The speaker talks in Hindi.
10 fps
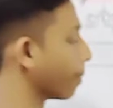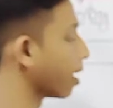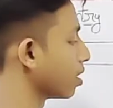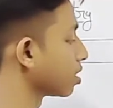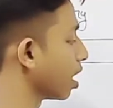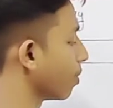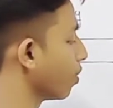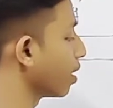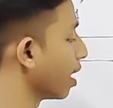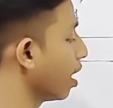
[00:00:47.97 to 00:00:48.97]
आपका जितना
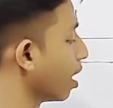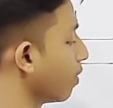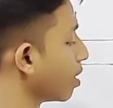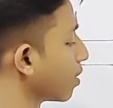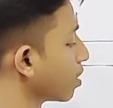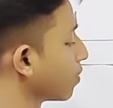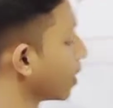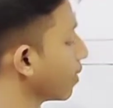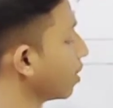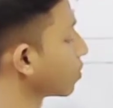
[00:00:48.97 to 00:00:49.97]
अमाउंट आया वन थाउजेंड
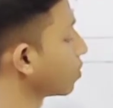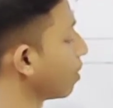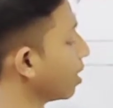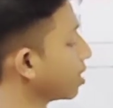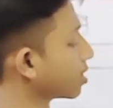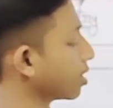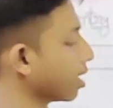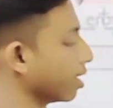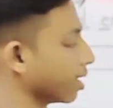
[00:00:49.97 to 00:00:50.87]
फाइव हंड्रेड उसको माइनस करके